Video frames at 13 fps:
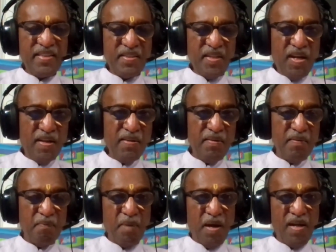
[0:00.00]
அதைத்தான்
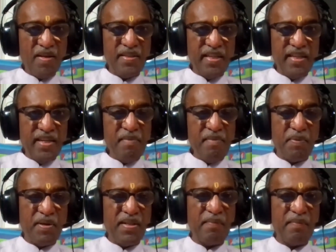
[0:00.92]
பாரதி
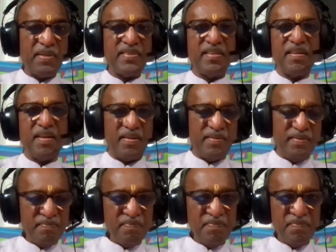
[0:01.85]
எளிமைப்படுத்தி பேசுகிறார்